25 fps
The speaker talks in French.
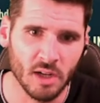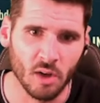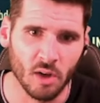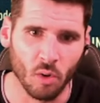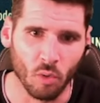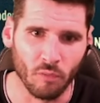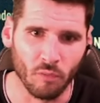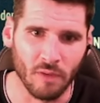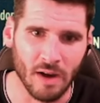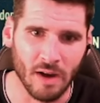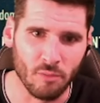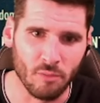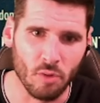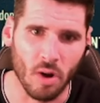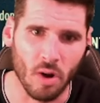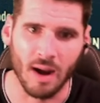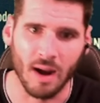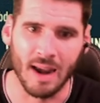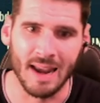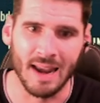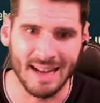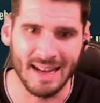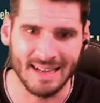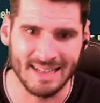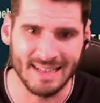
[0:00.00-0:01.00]
On va avoir
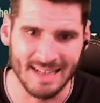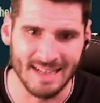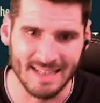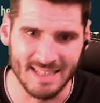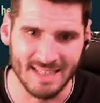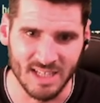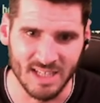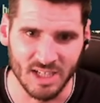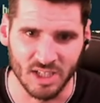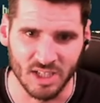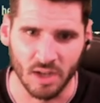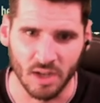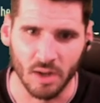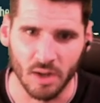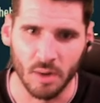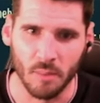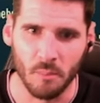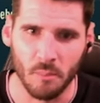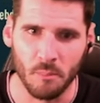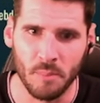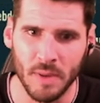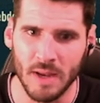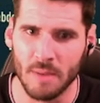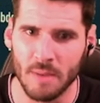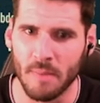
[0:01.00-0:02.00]
l'Athletic
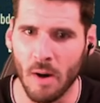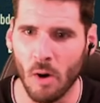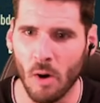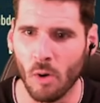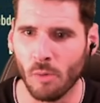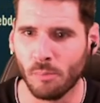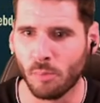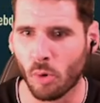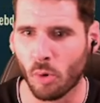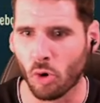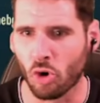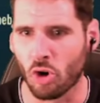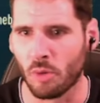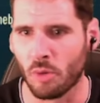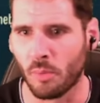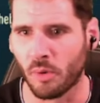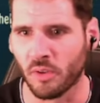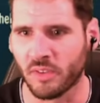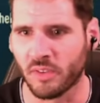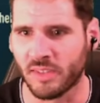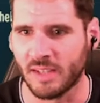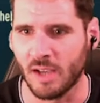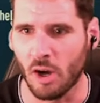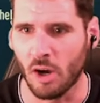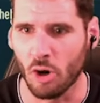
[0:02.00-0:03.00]
Bilbao pour commencer,